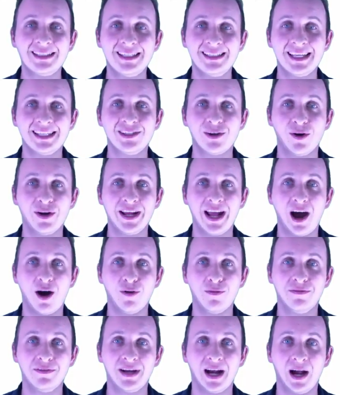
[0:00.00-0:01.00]
Das ist jetzt eure
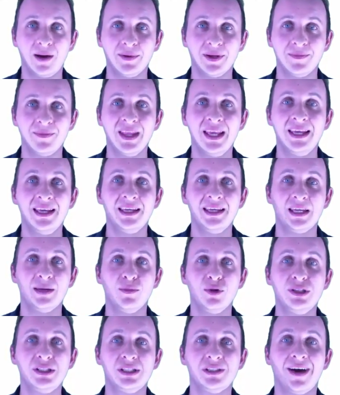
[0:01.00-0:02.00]
Aufgabe.
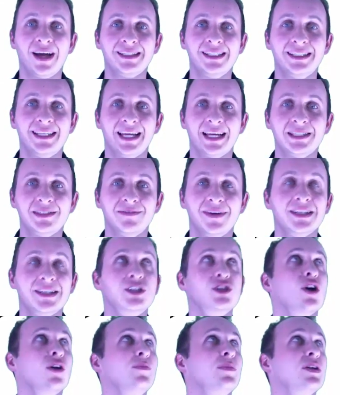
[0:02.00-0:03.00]
Ihr müsst quasi das,
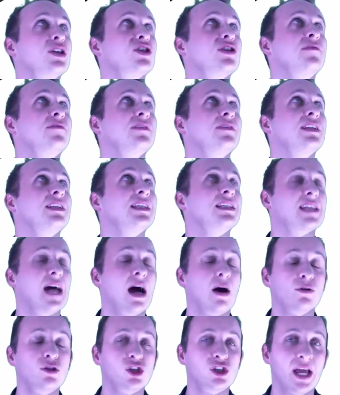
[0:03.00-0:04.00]
was schon beschriftet
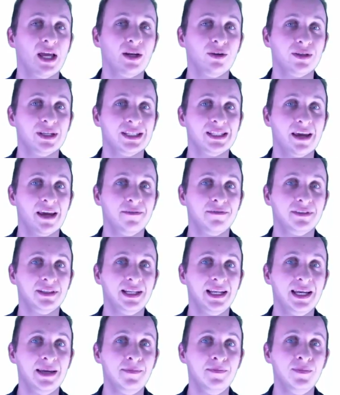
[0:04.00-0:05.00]
ist, ausschneiden und ins
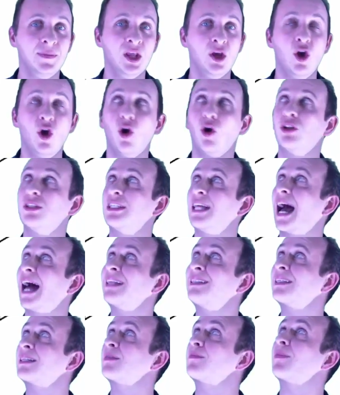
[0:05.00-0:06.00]
Heft kleben. Und die
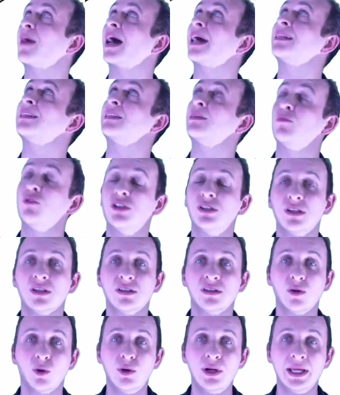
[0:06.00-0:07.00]
anderen beiden, die müsst
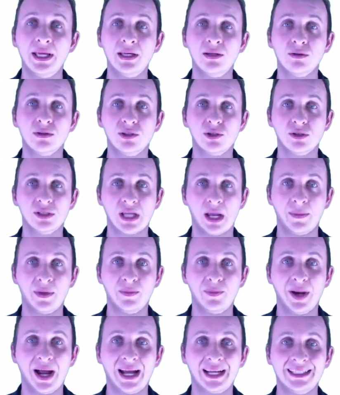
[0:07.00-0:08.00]
ihr so legen und
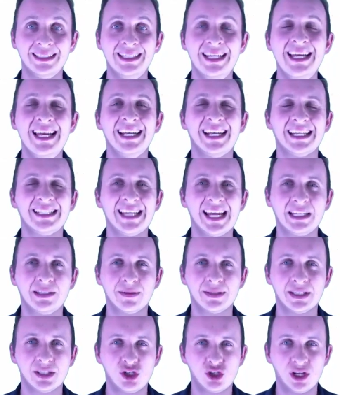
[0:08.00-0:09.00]
zusammenpacken, dass
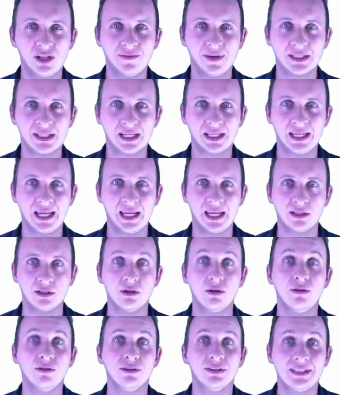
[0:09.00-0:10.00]
etwas entsteht, was er
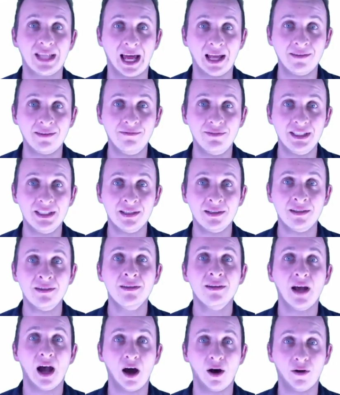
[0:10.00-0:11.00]
kennt. Und dann
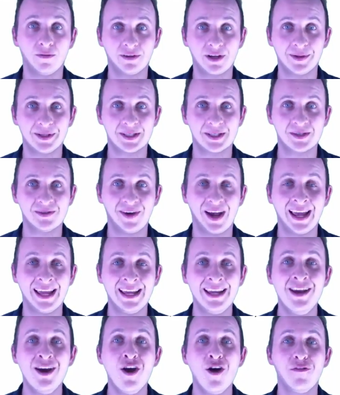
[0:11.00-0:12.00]
wieder Aufgabe
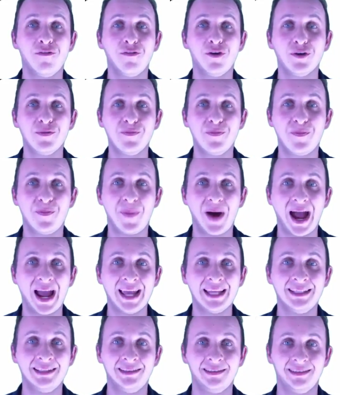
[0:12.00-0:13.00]
2, von
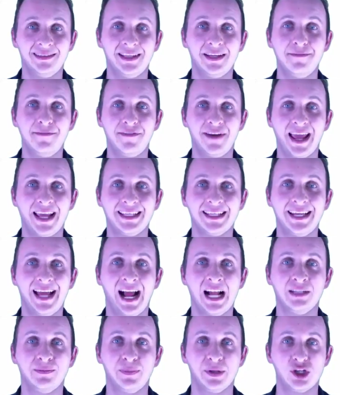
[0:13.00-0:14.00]
beiden den
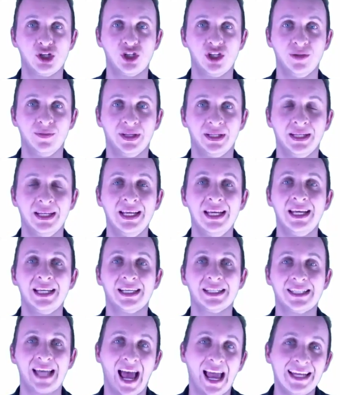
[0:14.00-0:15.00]
Flächeninhalt bestimmen.
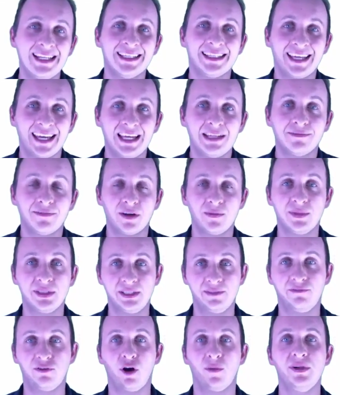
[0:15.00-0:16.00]
Das eine geht, weil
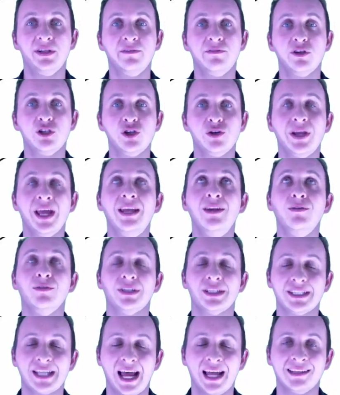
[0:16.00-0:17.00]
man die Formel dafür schon kennt
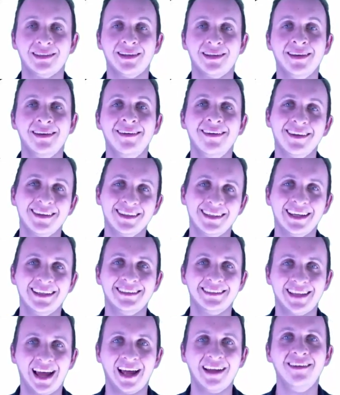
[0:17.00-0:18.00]
und das andere
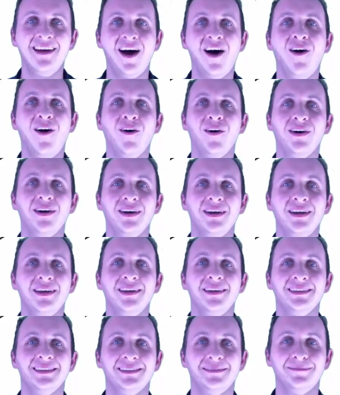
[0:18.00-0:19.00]
geht dann auch.